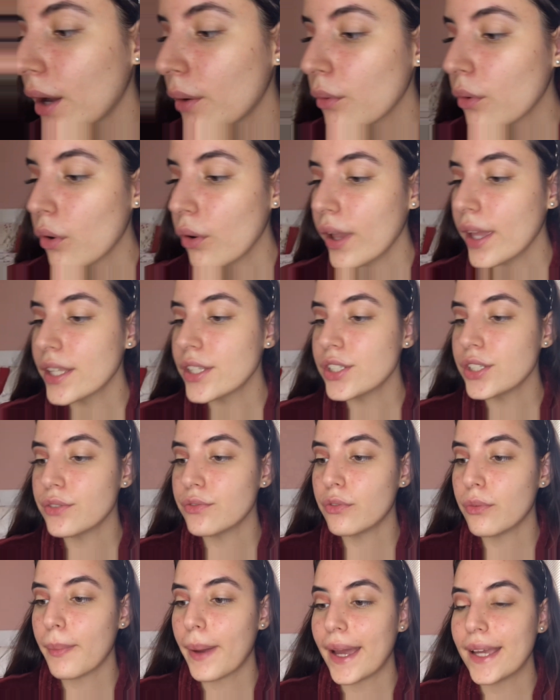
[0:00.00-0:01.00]

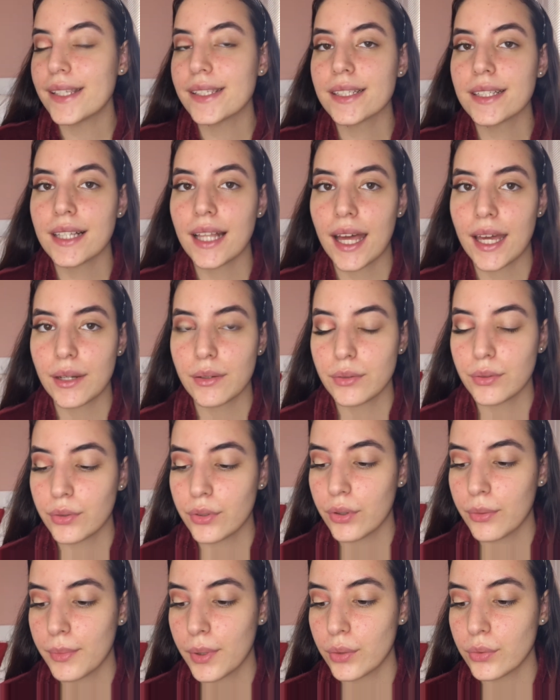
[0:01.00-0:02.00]
corretivo mais claro do
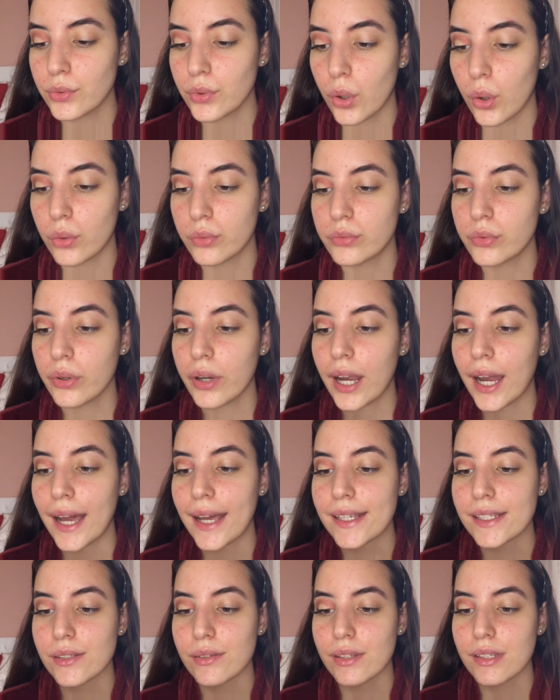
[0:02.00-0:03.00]
que meu tom. No
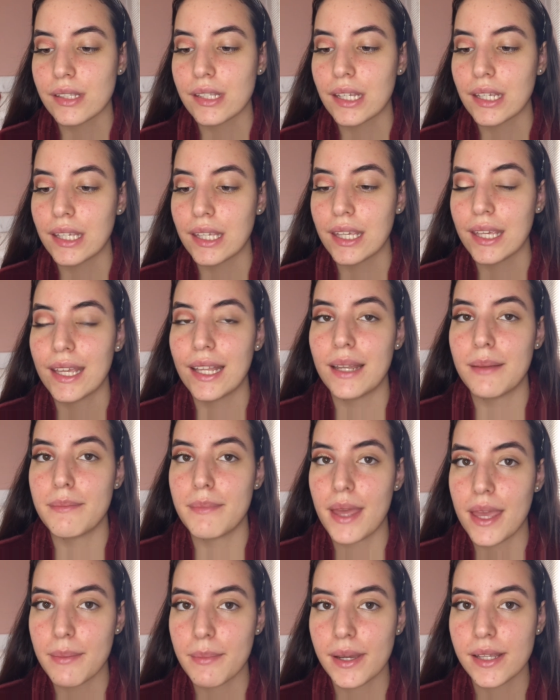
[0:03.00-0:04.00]
caso, esse daqui, ele é
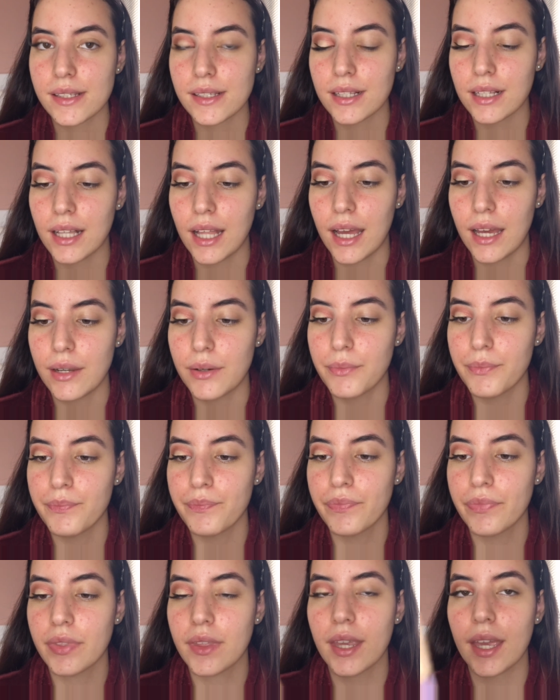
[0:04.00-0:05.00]
bem mais claro.
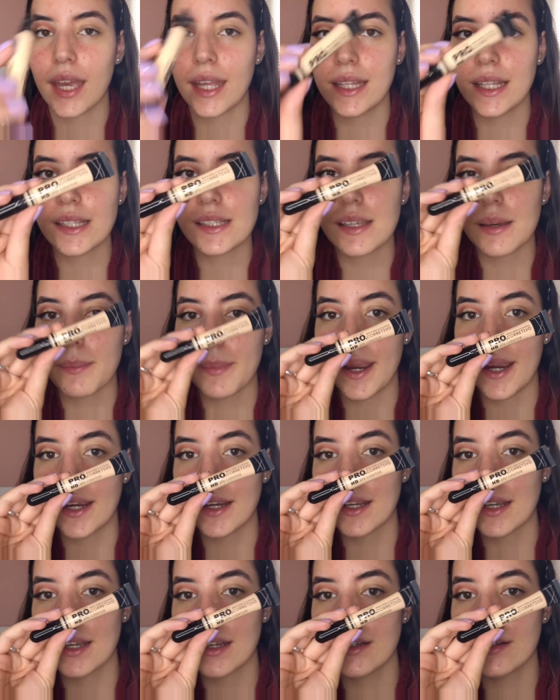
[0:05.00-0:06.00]
É dessa
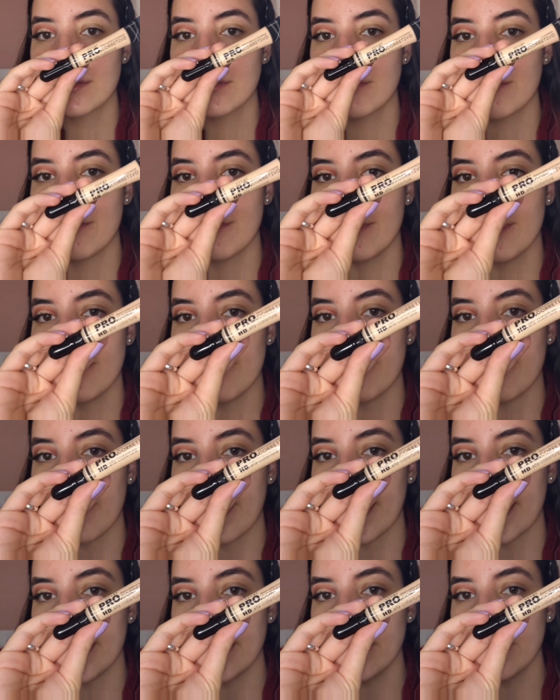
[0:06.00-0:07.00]
marca
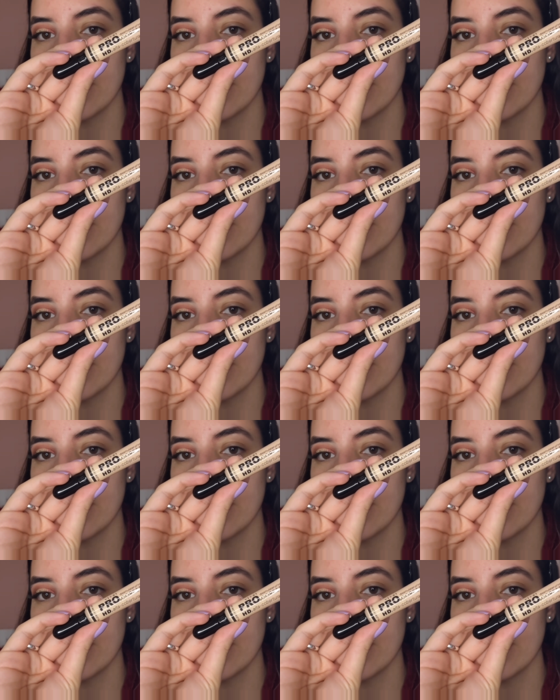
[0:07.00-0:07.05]
Vivai.